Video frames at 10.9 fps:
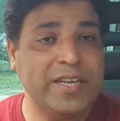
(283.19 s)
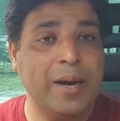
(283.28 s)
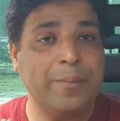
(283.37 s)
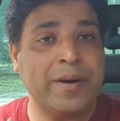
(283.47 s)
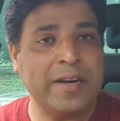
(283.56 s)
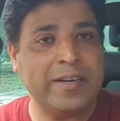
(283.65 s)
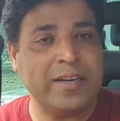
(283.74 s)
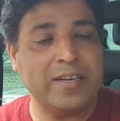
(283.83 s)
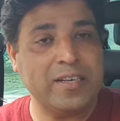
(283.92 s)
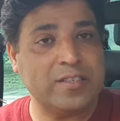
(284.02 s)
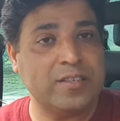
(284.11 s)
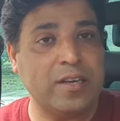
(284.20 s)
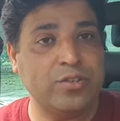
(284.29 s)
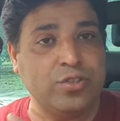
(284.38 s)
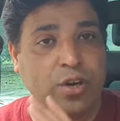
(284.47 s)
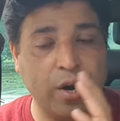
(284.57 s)
यहाँ पर इंटरनेशनल
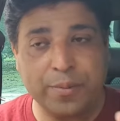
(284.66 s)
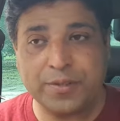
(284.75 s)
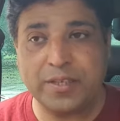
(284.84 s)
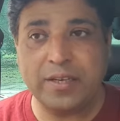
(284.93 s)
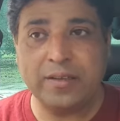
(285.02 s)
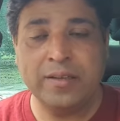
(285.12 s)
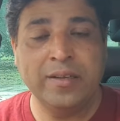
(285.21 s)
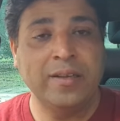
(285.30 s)
जॉब्स हैं